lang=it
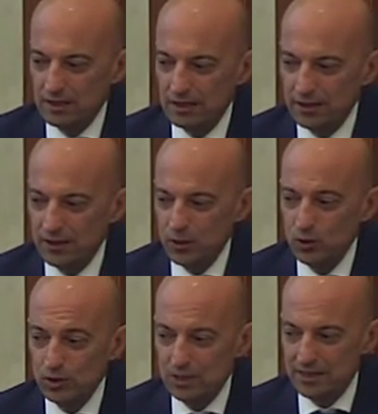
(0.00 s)
eh,
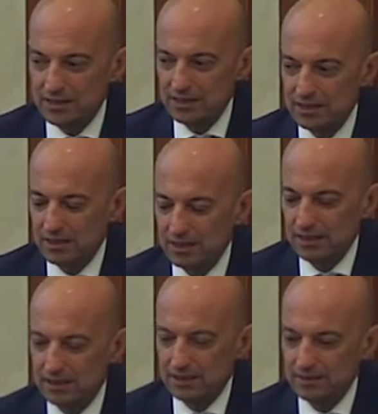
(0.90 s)
non deve
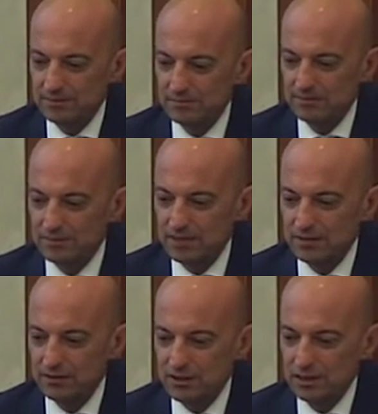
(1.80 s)
essere
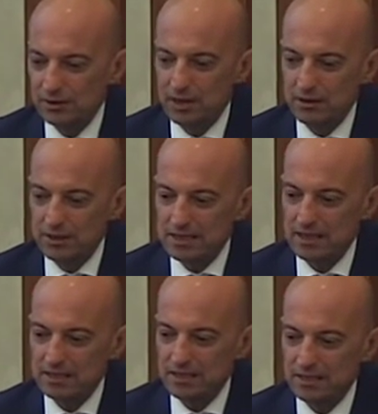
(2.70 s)
definito dalla
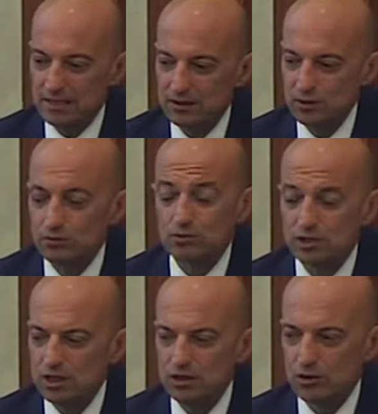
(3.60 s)
presenza di un
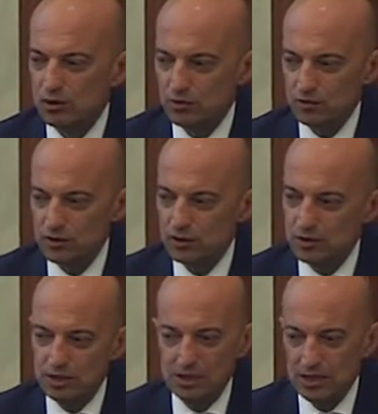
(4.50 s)
singolo
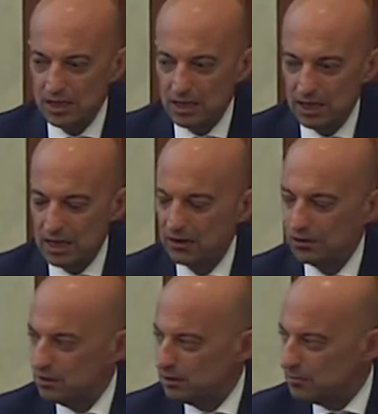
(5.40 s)
professionista che ha
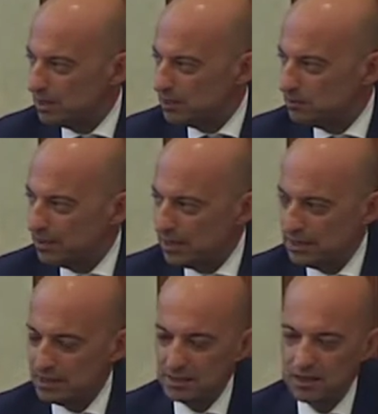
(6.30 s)
una determinata
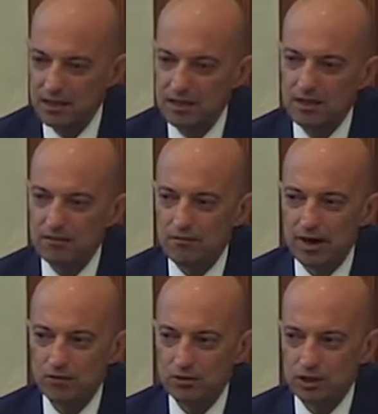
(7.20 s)
esperienza,
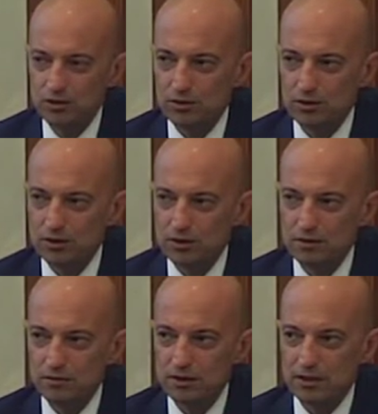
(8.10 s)
ma un centro di
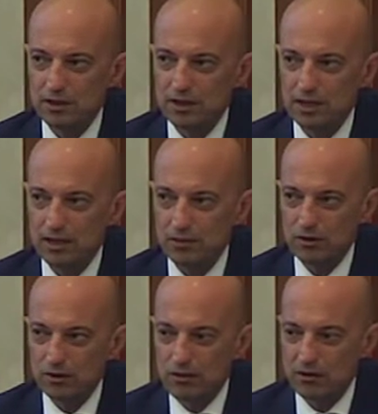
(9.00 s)
riferimento è tale
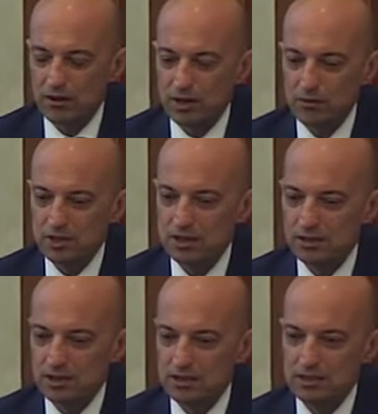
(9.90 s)
quando ha una capacità
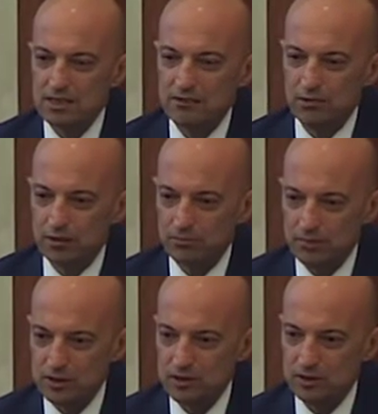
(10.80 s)
organizzativa, un
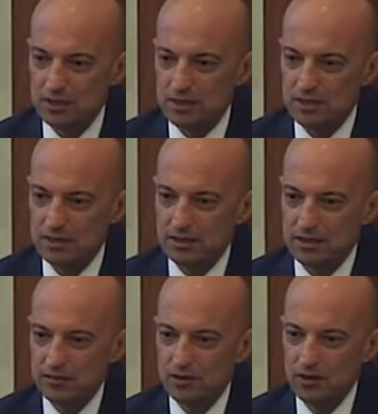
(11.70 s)
complesso
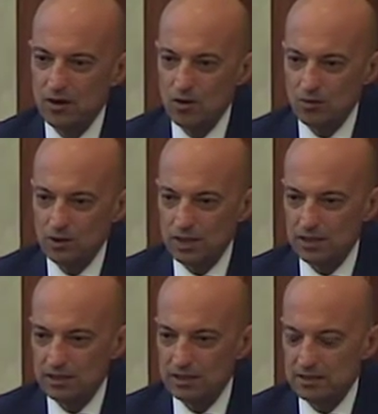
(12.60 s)
organizzativo, una
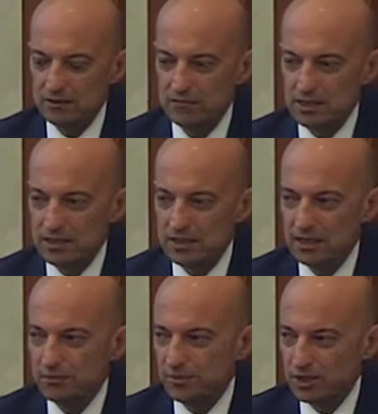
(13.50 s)
rete di servizi
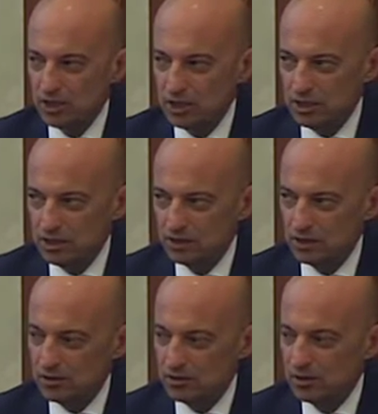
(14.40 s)
che
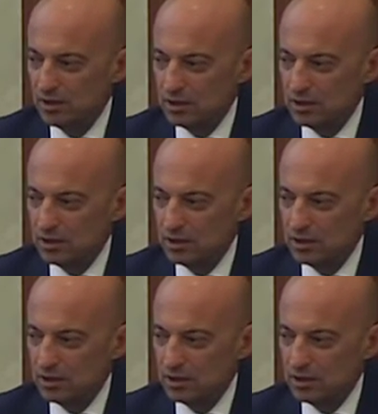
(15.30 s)
prescindono